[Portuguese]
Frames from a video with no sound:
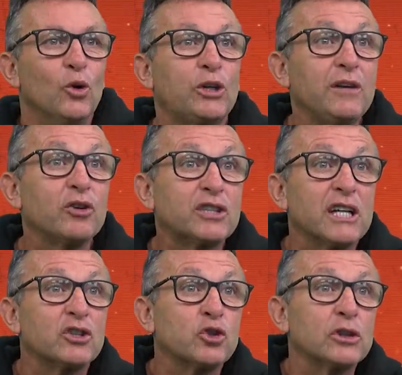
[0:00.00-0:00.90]
O que
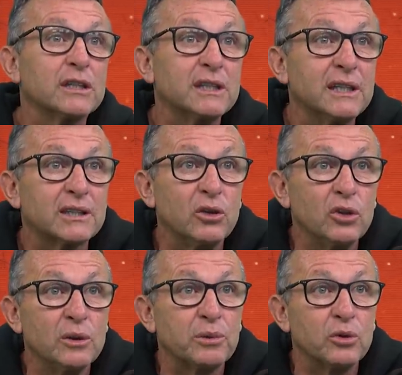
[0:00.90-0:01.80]
você achou da seleção
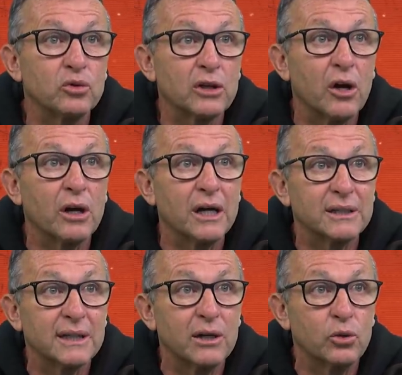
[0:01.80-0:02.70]
limpa não usar o
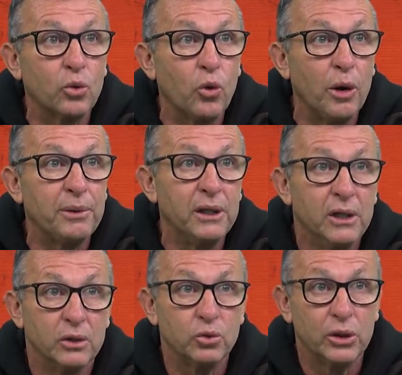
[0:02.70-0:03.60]
agasalho do Kobe
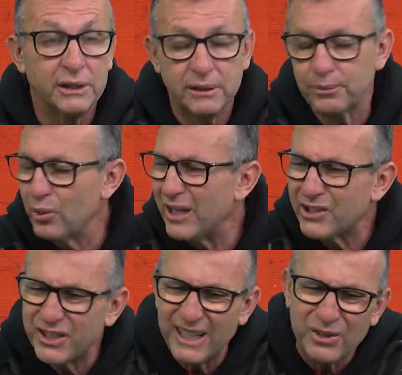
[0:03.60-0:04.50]
durante. Pô,
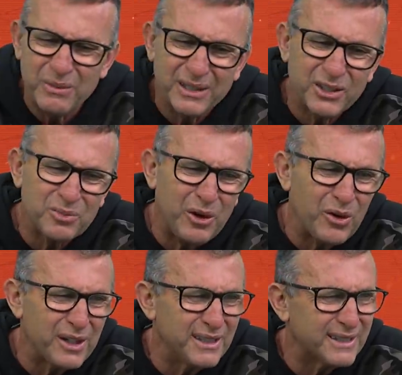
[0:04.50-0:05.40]
achei uma das
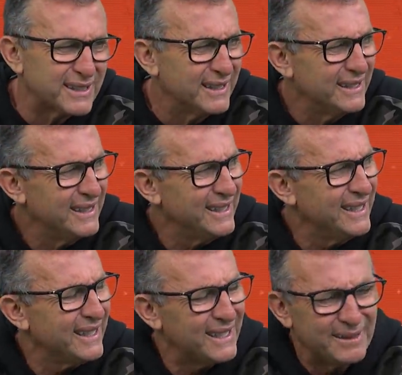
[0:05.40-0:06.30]
maiores
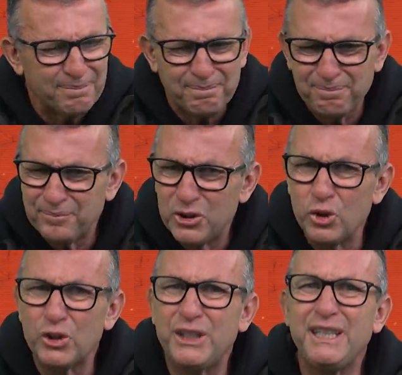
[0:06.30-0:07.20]
é,
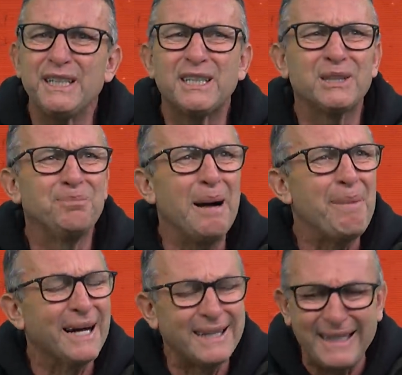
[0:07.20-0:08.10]
idiotices,
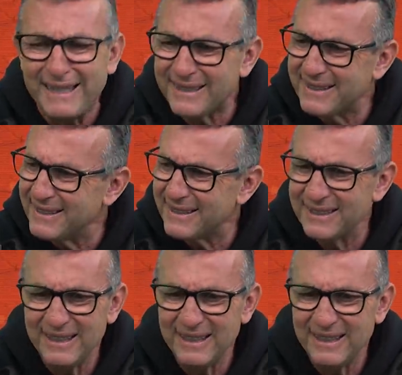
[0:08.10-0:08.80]
babaquices